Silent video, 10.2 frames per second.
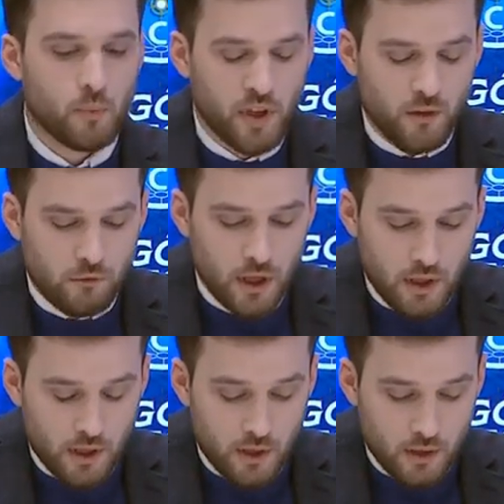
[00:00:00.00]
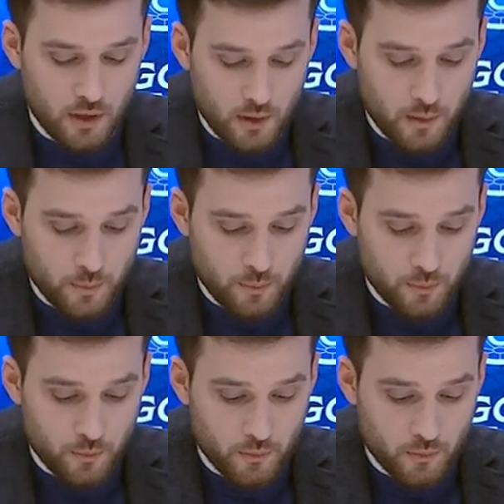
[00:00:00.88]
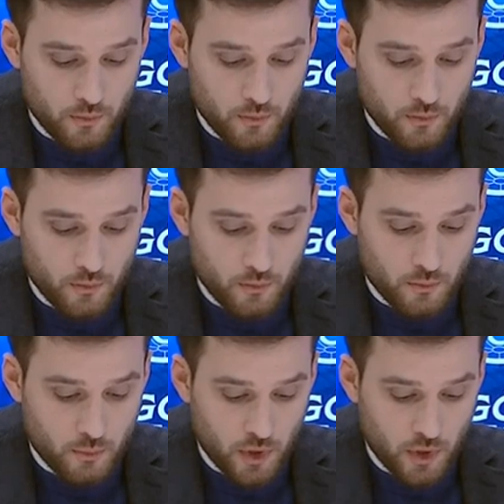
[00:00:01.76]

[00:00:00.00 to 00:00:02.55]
pela, hum,